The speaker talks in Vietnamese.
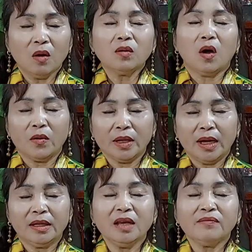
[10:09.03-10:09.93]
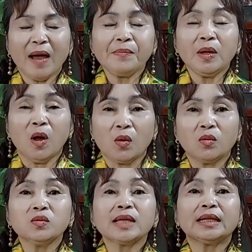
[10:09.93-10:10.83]
Cô ngồi dậy thuyết pháp về độ
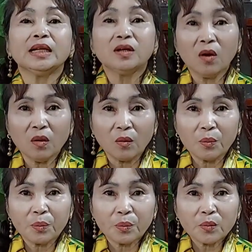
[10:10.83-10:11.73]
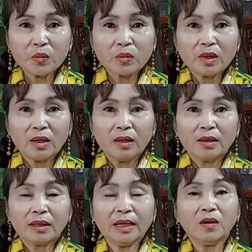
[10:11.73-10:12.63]
chúng sanh đi cô.
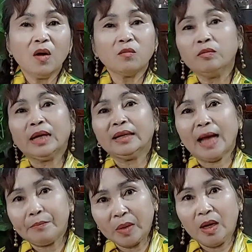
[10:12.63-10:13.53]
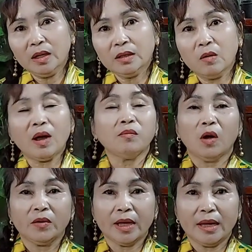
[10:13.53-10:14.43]
Cái cô cũng vẫn nằm nữa, cô
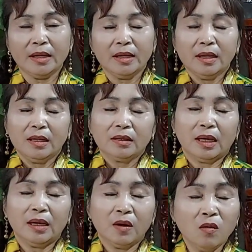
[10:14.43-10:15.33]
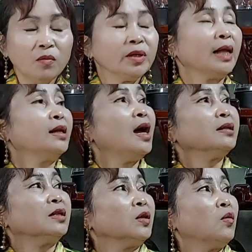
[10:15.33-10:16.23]
không ngồi dậy. Thì cô cũng nhìn
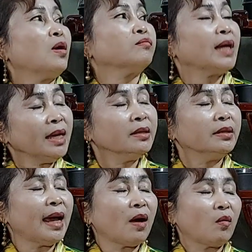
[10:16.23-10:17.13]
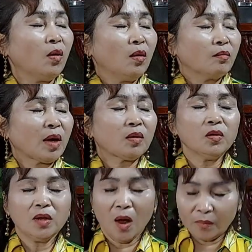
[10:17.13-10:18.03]
lên thì cô không thấy người nào, mà
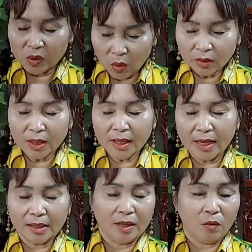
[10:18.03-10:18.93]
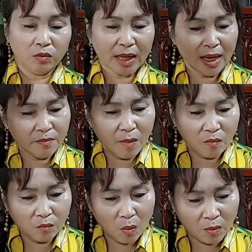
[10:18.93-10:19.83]
cô dòm xuống như vậy thì cũng thấy
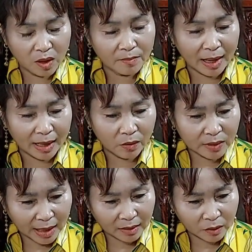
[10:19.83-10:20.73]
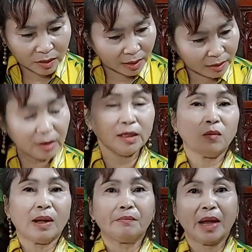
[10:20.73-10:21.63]
bóng một người mặc áo trắng đó đứng trên
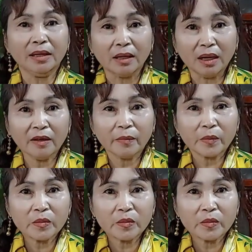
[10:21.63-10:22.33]
đầu nằm bảy nữa.